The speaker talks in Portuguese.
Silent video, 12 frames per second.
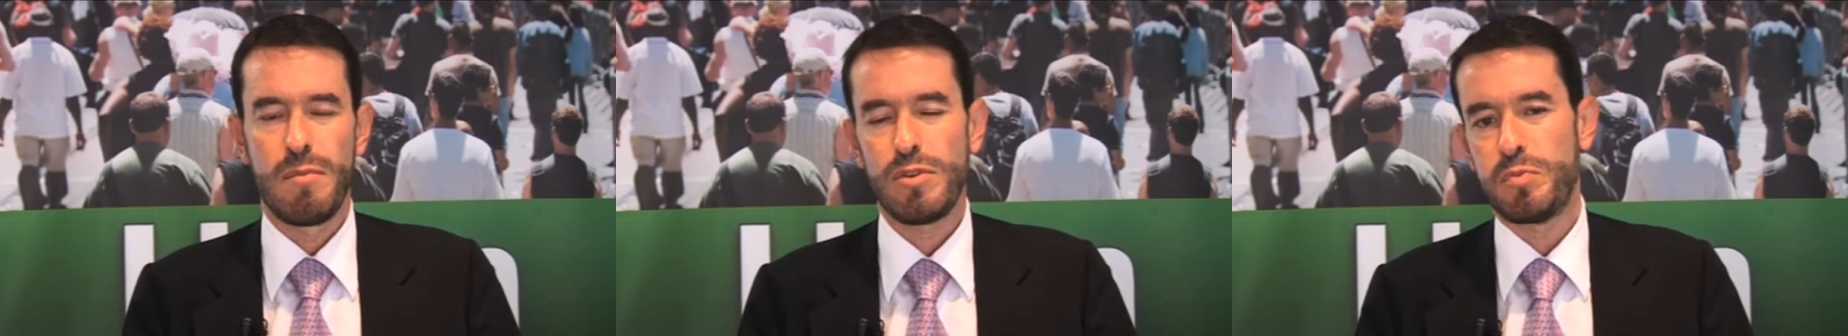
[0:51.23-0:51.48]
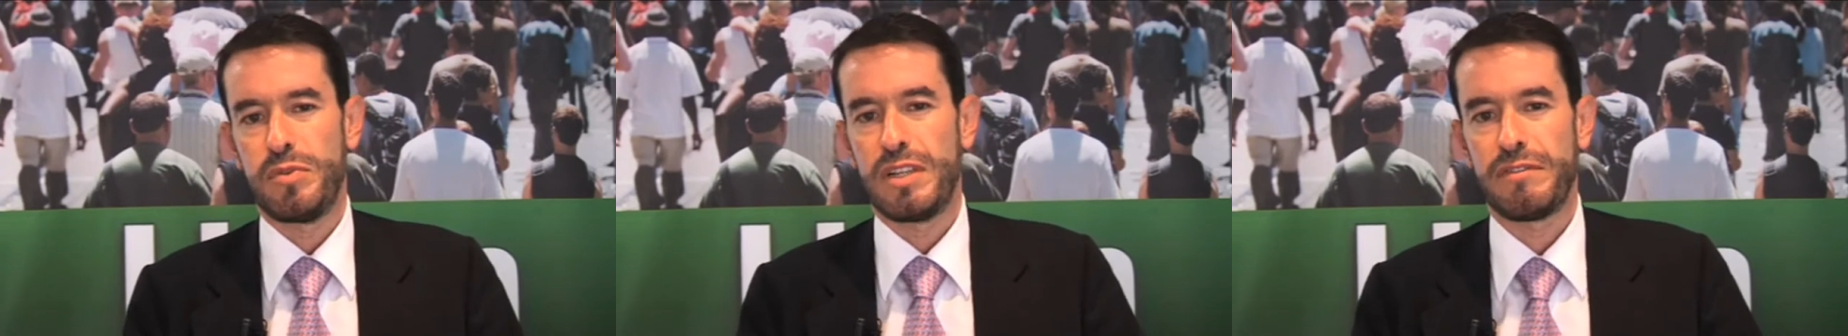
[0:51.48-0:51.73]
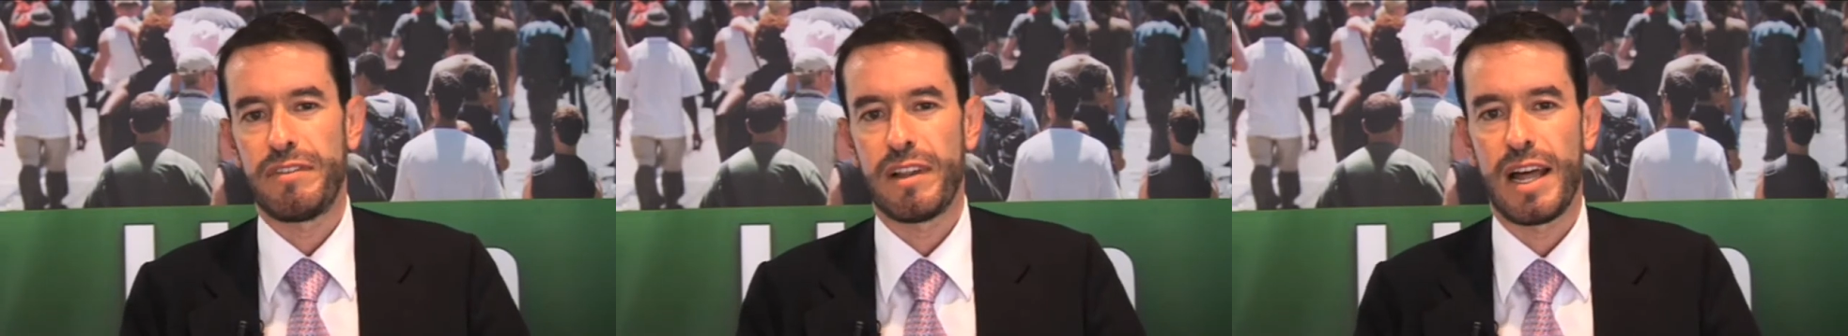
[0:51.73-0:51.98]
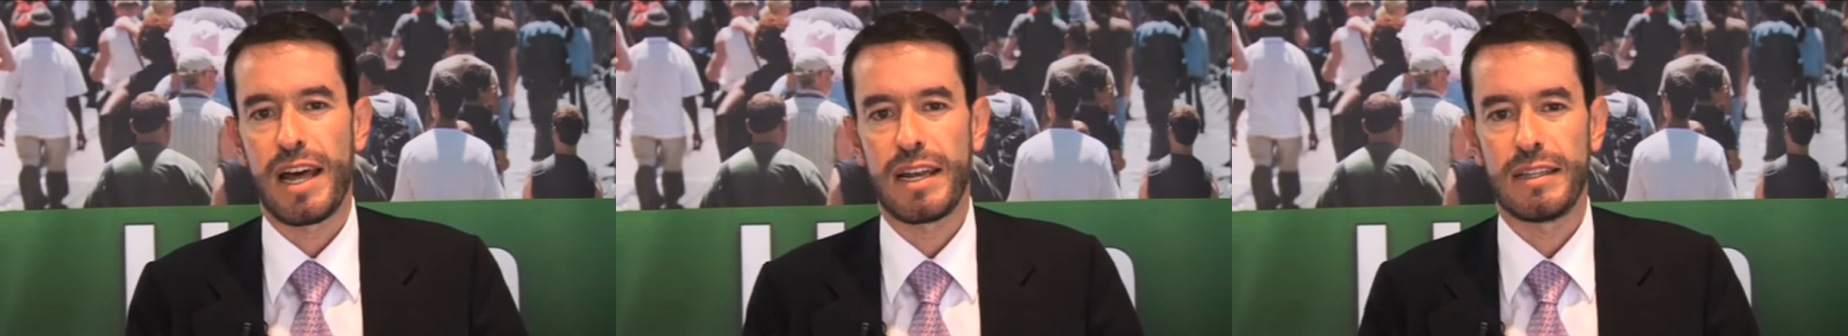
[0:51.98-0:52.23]
Mas podia
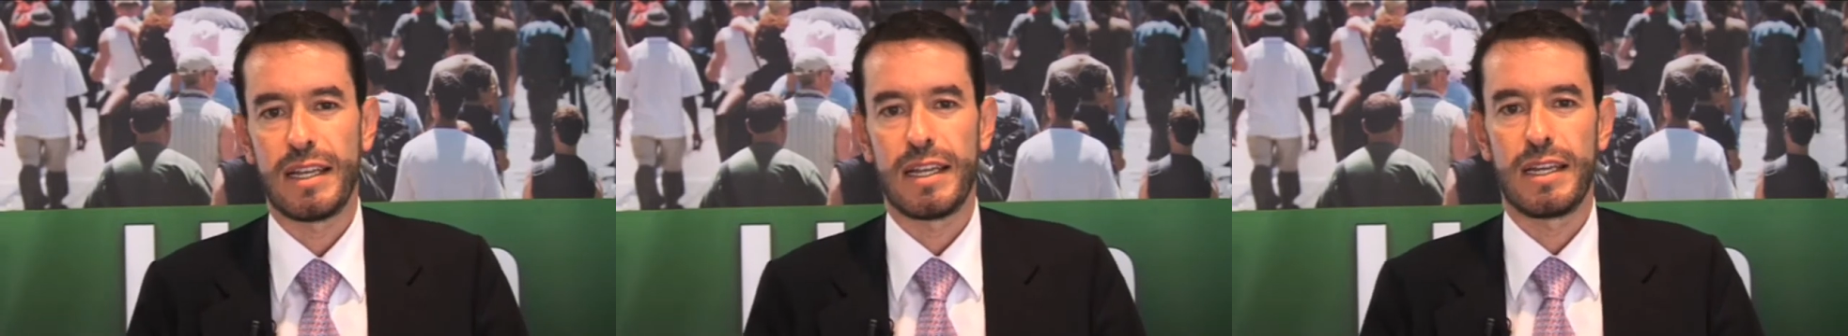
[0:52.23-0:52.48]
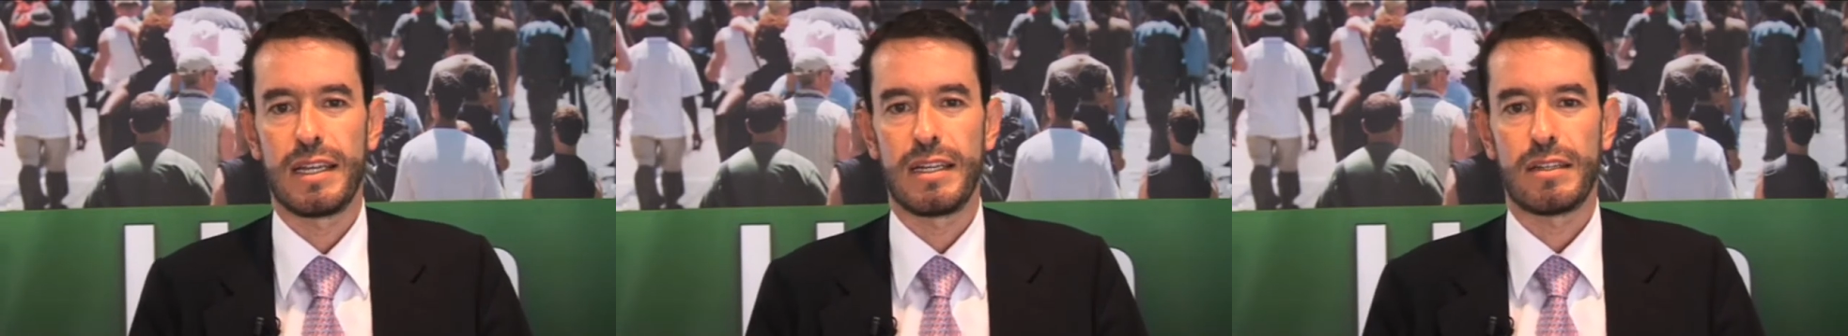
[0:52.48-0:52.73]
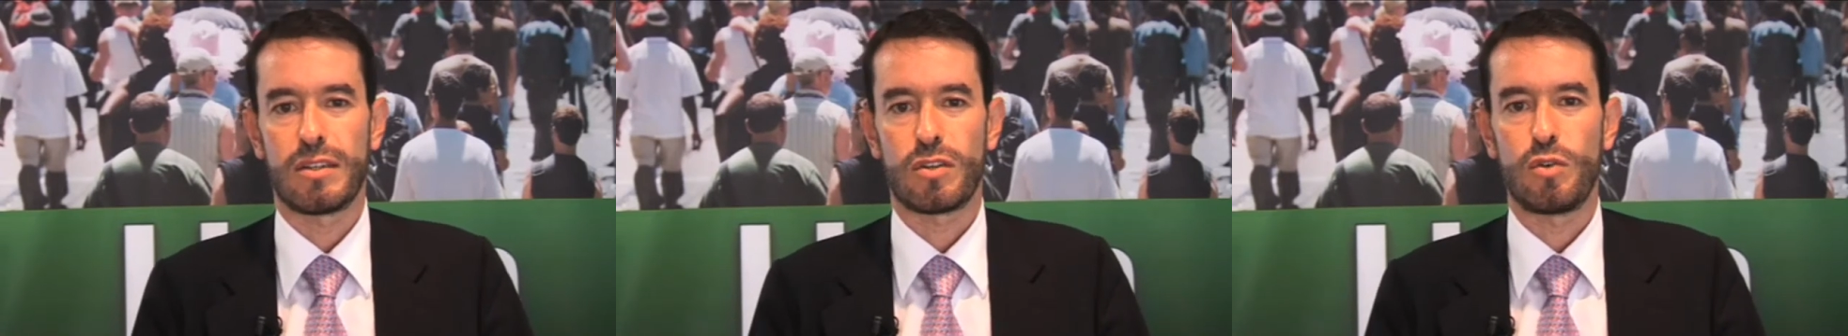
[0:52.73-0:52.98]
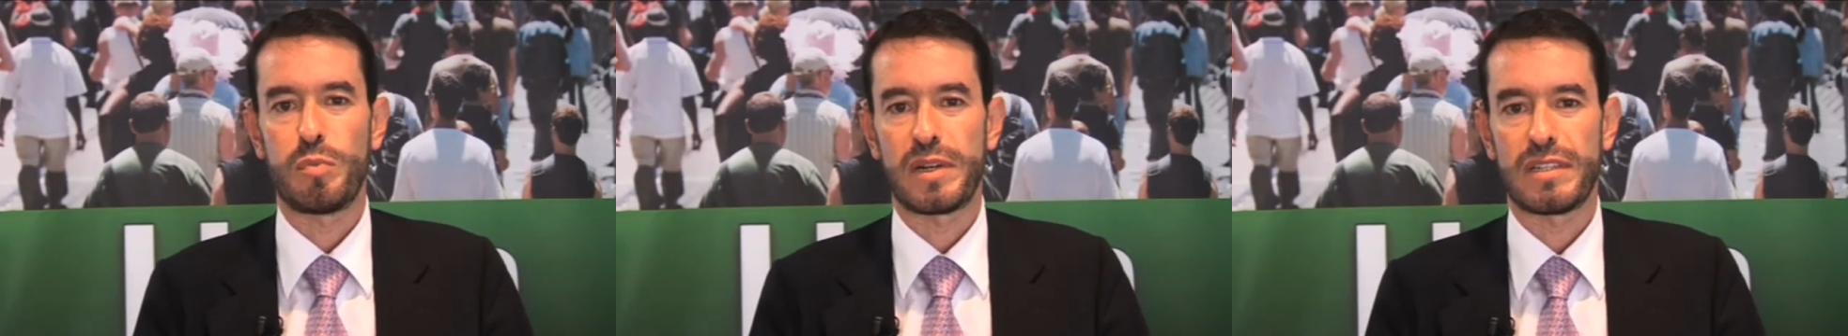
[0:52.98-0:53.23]
falar da
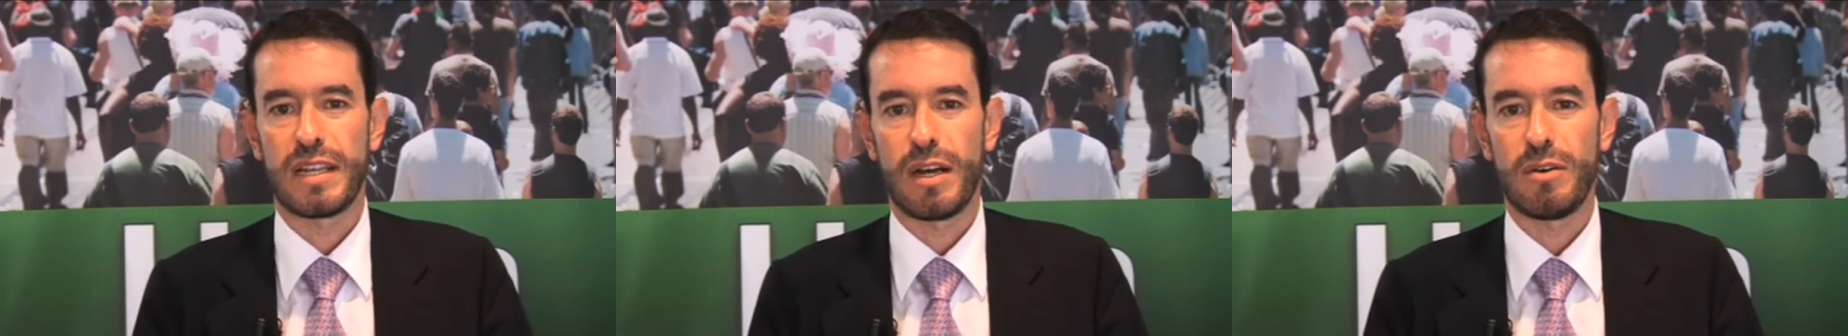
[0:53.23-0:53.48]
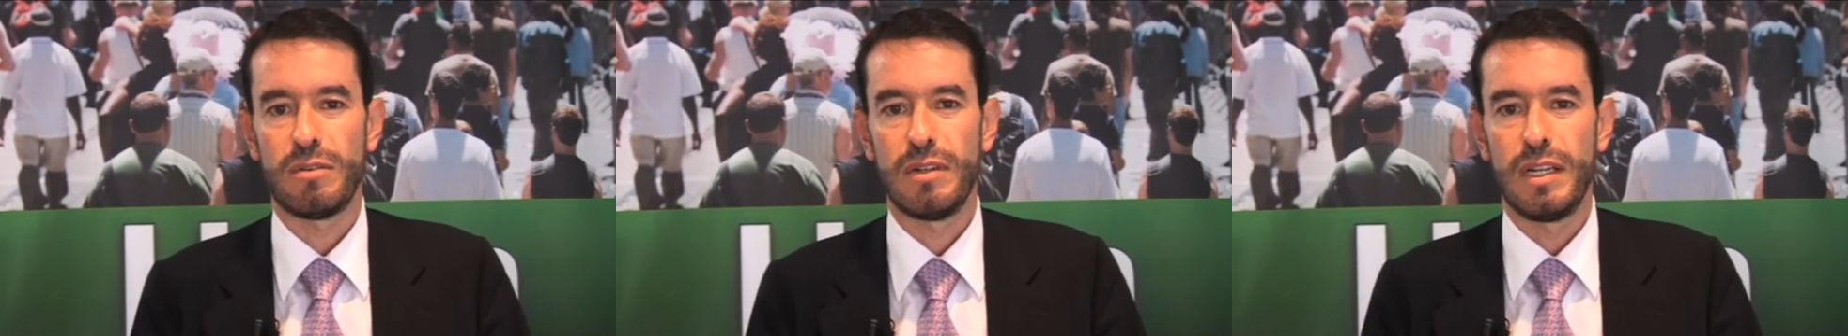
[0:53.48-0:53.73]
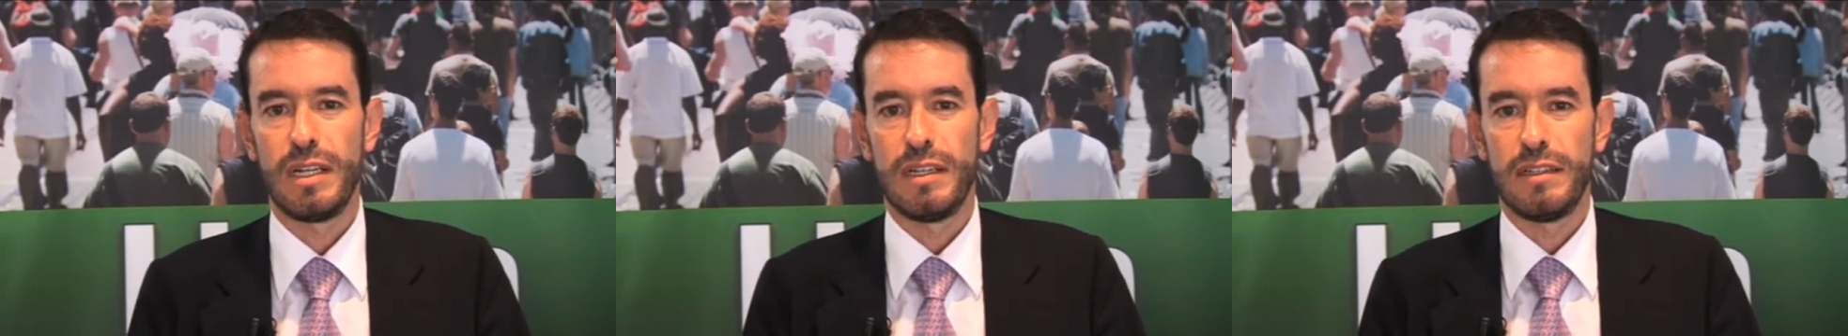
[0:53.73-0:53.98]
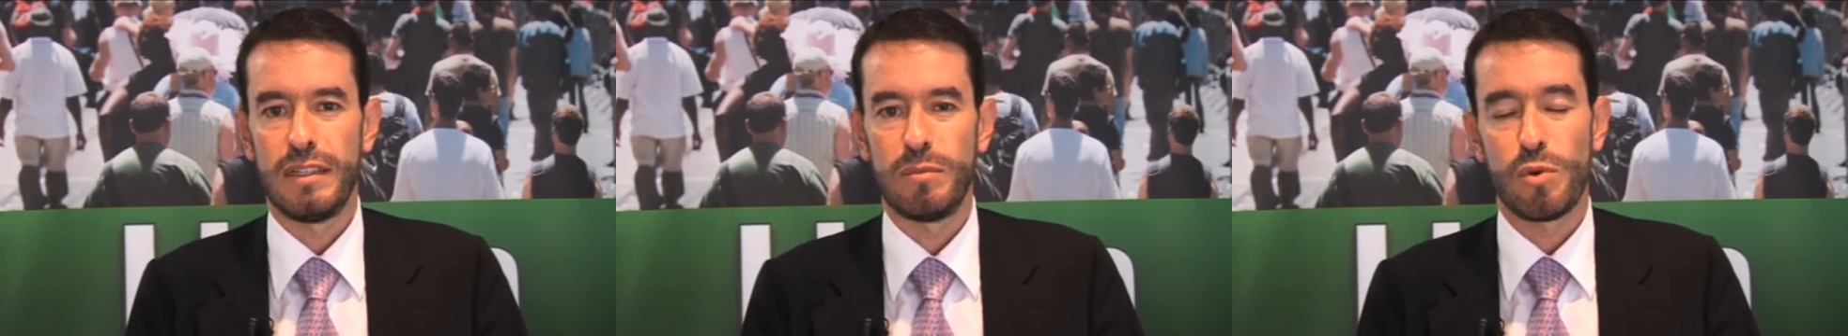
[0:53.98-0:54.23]
recuperação
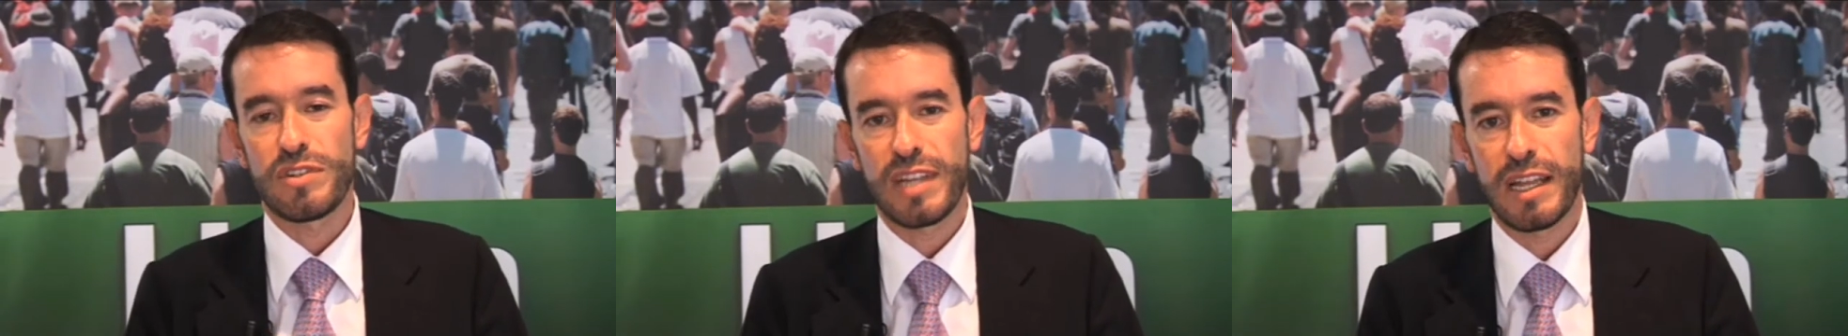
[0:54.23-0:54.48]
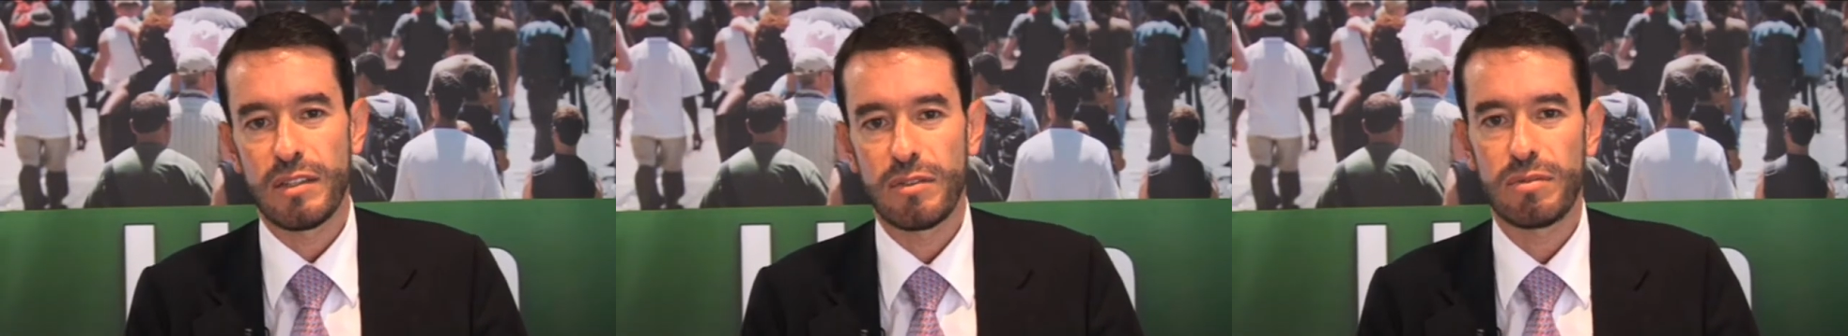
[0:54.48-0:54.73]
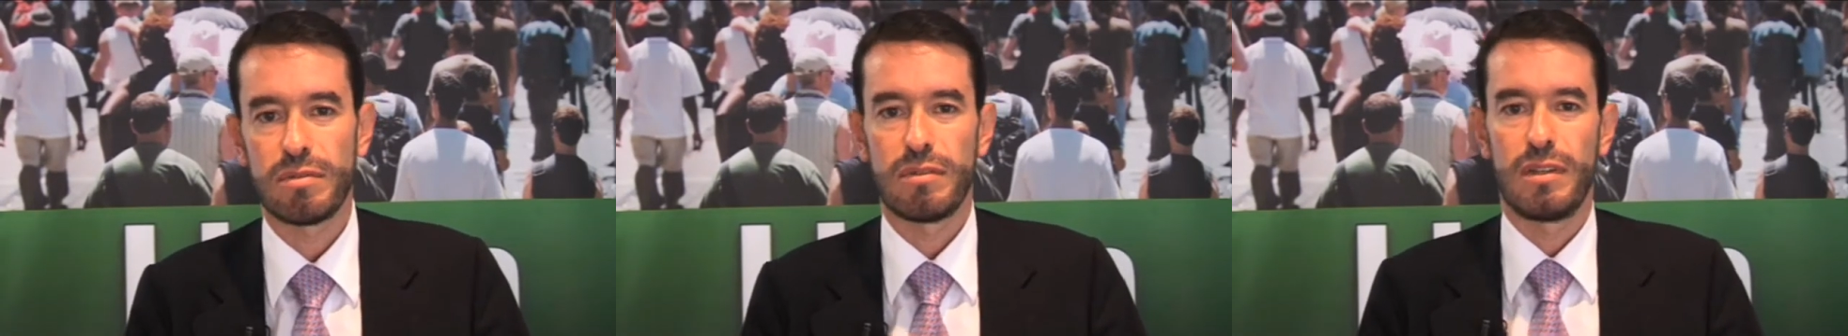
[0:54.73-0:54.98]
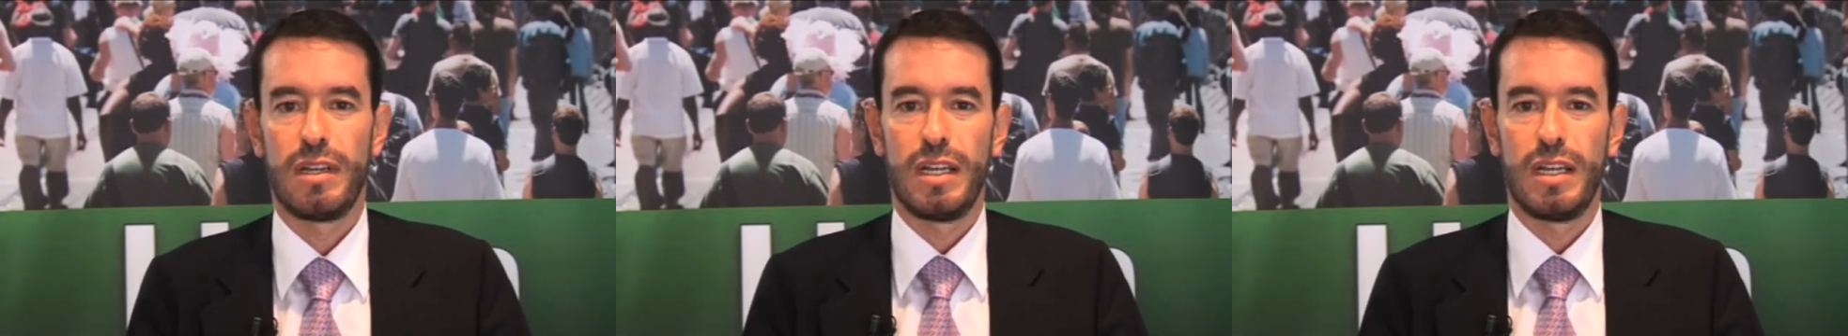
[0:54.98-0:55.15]
de Monsanto,